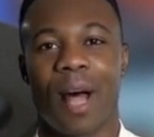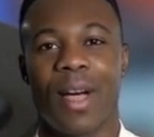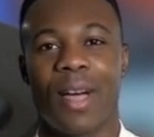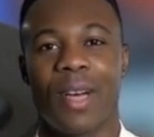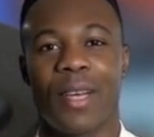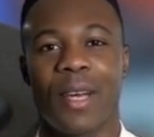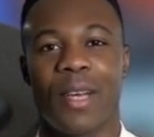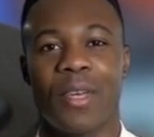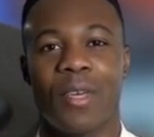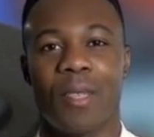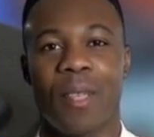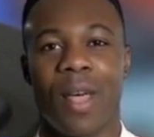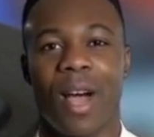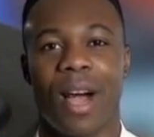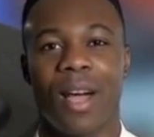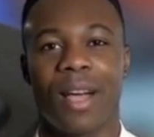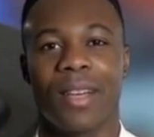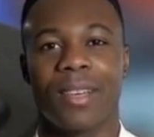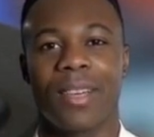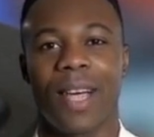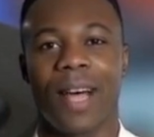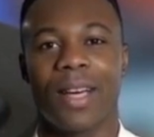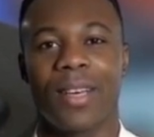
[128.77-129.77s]
allerdings
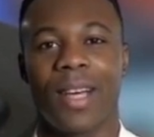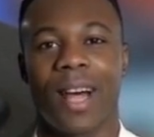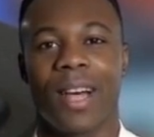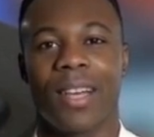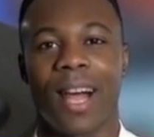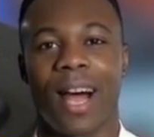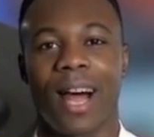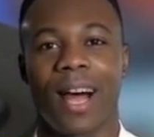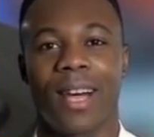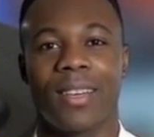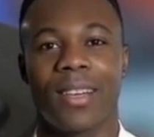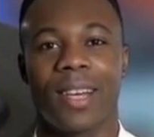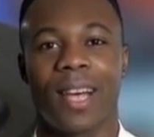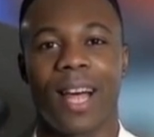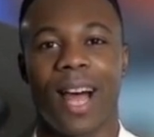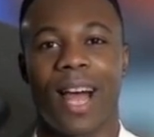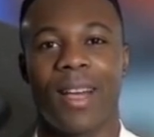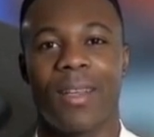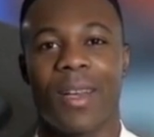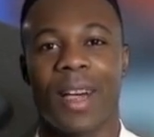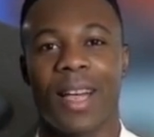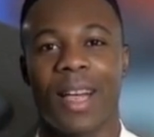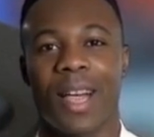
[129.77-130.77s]
keine Sender der
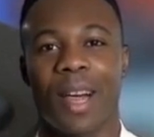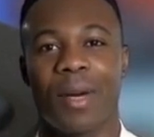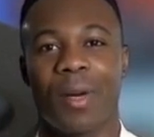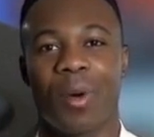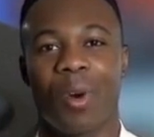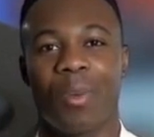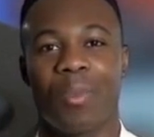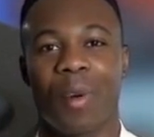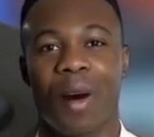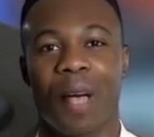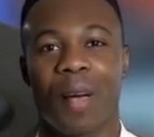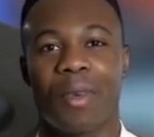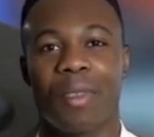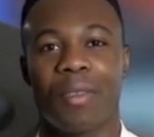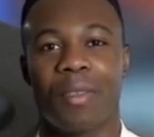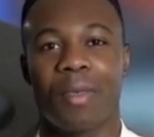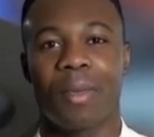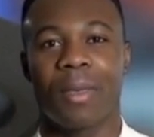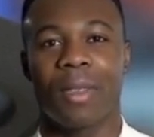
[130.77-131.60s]
RTL Mediengruppe.